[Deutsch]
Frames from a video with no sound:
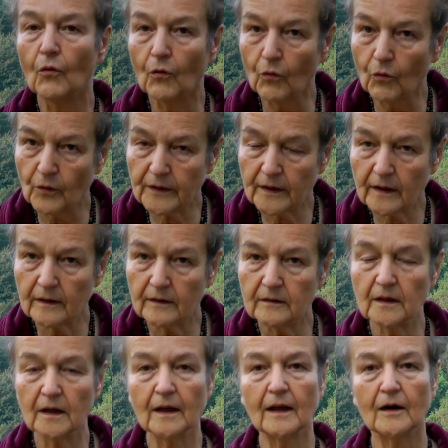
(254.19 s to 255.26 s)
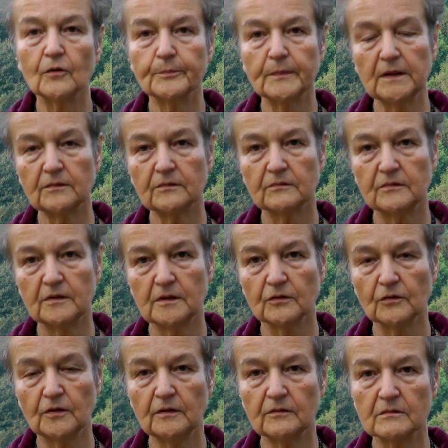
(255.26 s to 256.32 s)
ohne die Erlaubnis, sich
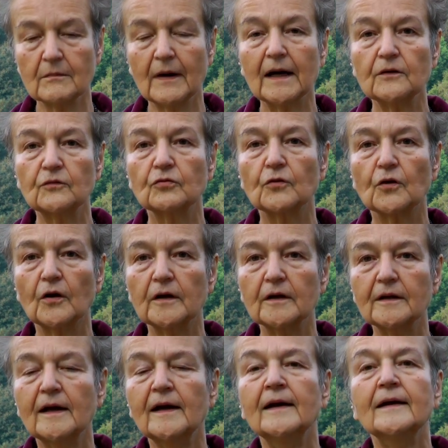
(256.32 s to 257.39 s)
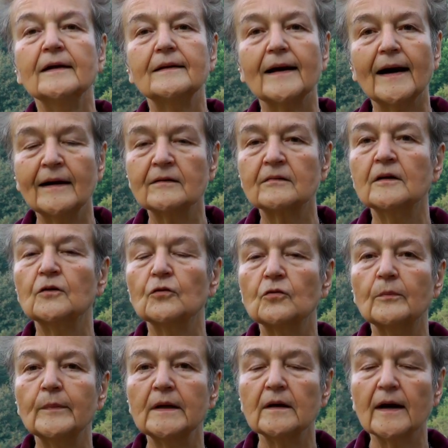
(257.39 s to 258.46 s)
Notizen machen zu können, die einzelnen
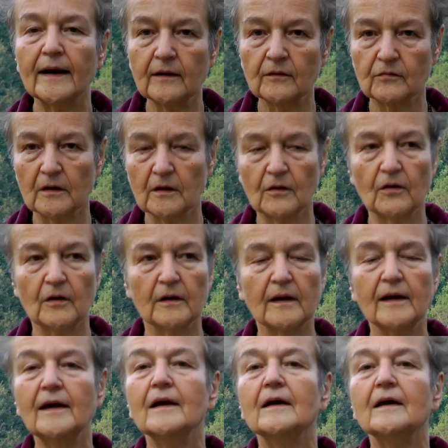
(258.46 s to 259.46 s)
Dokumente einsehen können.